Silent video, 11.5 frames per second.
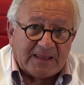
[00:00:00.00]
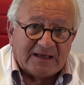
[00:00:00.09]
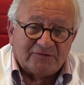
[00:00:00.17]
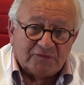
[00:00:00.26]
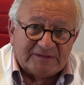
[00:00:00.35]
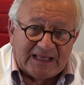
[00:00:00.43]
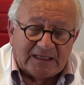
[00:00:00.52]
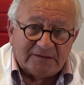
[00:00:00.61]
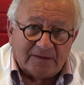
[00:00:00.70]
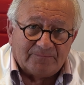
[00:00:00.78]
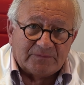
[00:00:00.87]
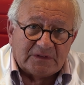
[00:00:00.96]
À ce
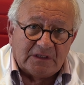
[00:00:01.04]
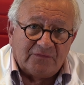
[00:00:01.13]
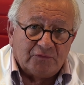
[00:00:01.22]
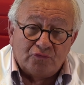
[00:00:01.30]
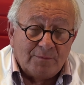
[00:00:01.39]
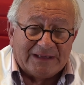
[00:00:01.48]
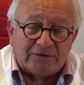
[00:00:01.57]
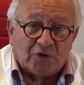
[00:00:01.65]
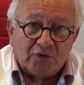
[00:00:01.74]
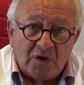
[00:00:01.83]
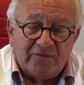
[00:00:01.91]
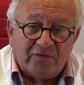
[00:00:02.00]
stade, il faut tout mettre
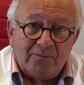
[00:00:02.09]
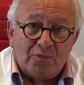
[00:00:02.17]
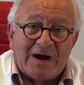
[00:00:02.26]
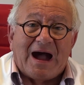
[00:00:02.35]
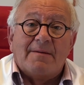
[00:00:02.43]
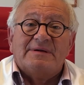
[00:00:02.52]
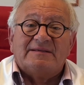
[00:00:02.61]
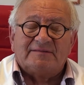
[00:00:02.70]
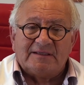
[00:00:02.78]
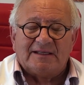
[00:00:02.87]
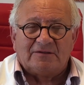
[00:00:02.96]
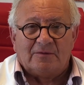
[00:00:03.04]
en œuvre pour
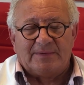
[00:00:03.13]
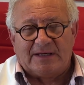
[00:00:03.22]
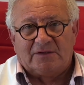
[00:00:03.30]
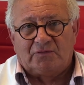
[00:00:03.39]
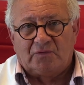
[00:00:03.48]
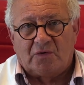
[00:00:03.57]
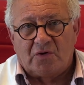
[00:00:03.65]
rabaisser la température